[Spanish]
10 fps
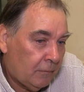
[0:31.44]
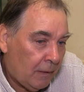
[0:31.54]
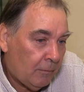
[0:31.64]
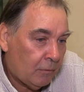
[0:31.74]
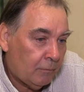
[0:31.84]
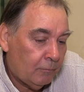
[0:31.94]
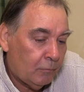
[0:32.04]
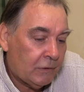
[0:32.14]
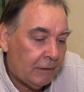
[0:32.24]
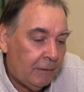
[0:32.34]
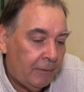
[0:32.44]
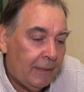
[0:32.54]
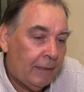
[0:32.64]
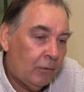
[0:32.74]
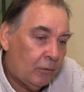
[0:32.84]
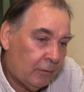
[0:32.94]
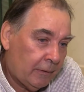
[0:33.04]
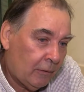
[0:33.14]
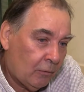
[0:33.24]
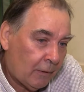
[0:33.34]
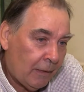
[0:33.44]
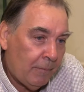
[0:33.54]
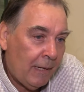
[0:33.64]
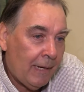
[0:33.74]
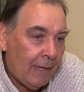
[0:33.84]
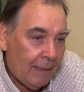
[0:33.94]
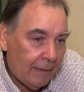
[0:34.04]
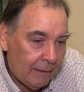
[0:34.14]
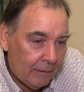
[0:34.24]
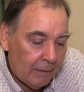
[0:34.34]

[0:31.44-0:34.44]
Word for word: digamos, mucha actividad en lo, gremial, en,